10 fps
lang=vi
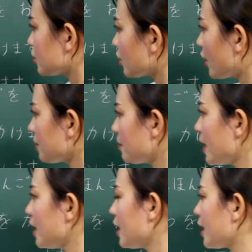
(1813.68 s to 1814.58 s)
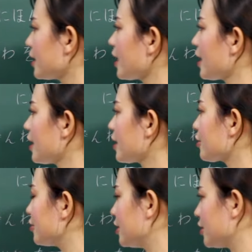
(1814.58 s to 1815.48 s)
cho anh B, anh A
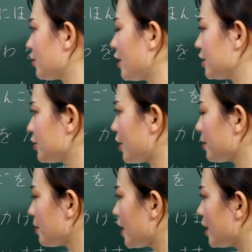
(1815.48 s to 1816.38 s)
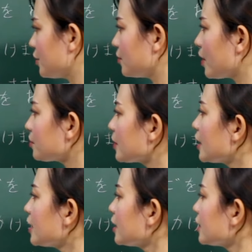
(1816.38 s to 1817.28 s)
gọi điện thoại cho anh B, đúng không?
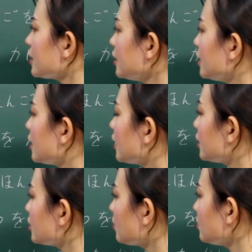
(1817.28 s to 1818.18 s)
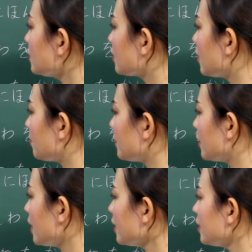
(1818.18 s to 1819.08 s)
Thì trong trường hợp
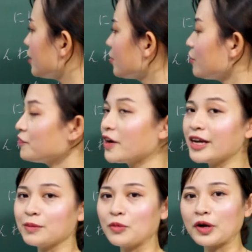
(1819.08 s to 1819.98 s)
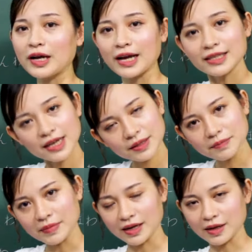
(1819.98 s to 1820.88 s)
ở đây nếu không phải là một cá
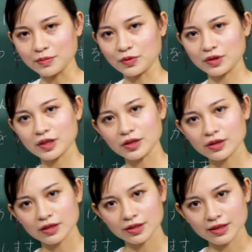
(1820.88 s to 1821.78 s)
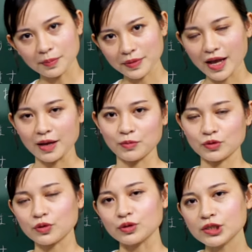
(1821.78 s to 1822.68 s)
nhân mà là một tập thể, một
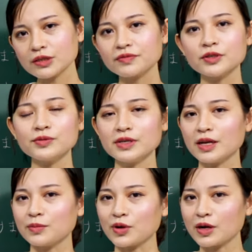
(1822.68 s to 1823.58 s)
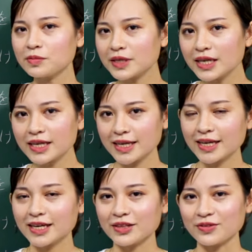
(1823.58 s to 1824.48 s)
tổ chức, ví dụ như là một công ty,
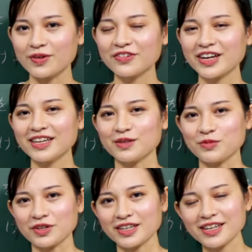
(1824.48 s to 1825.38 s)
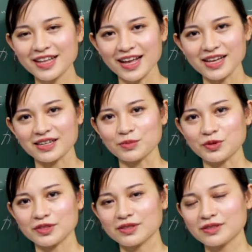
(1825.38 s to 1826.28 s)
đúng không? Hay là một ngân hàng,
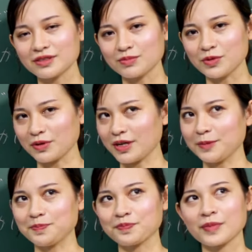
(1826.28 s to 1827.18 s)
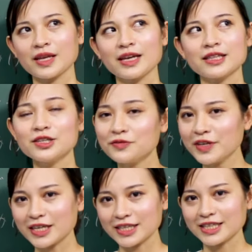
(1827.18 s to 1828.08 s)
một thư
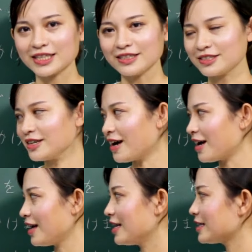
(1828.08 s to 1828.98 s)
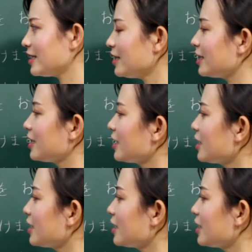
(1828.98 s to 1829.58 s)
viện, được chưa ạ? Thì